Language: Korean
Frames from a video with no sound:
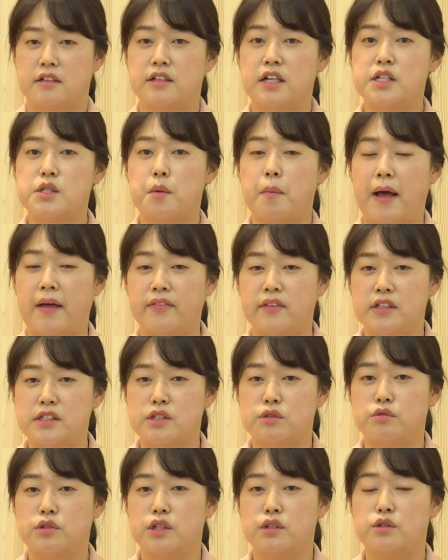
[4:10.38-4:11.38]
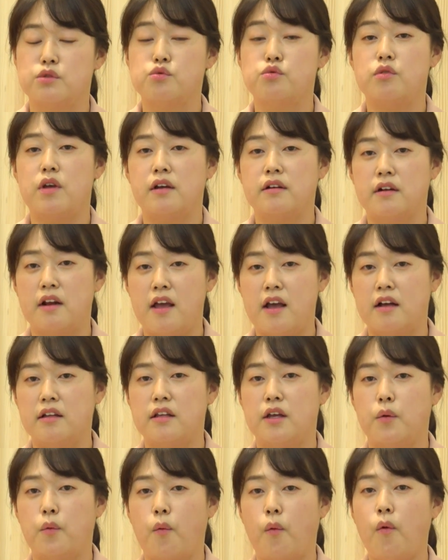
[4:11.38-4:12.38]
그래서 반드시 우리는 수행을 해야
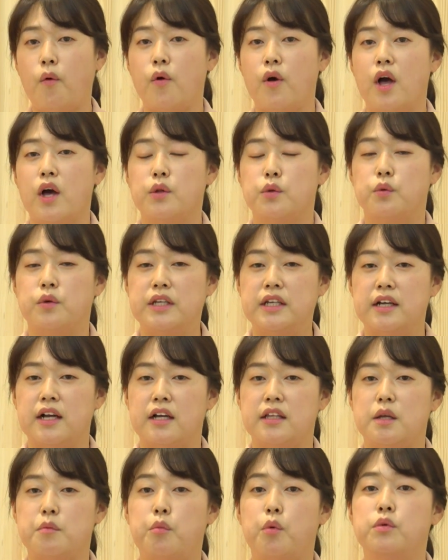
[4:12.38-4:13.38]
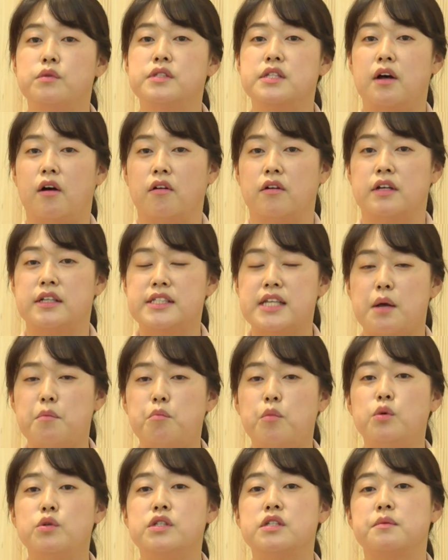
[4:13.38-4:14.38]
되고 또 인간의 본성,
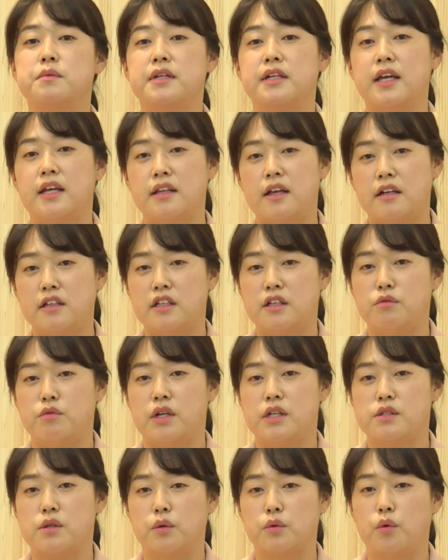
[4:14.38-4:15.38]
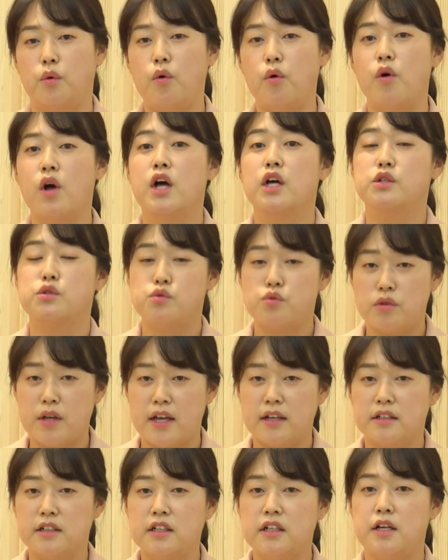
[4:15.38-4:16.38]
참모습을 깨닫기 위해서도
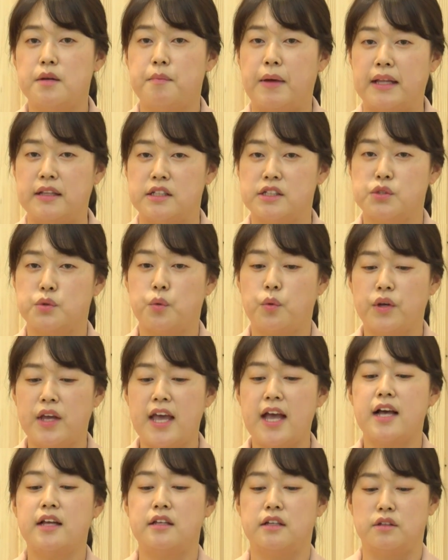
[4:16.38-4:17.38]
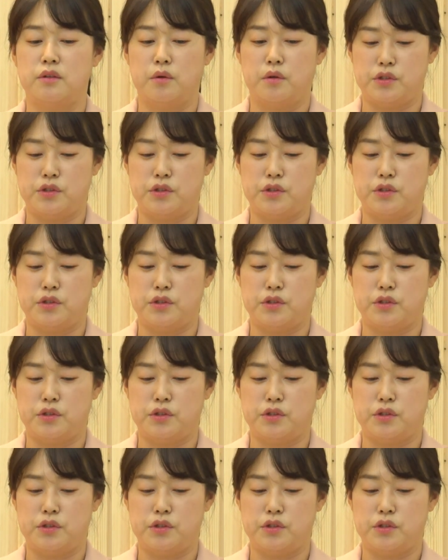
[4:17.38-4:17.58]
수행을 반드시 꼭 해야 되는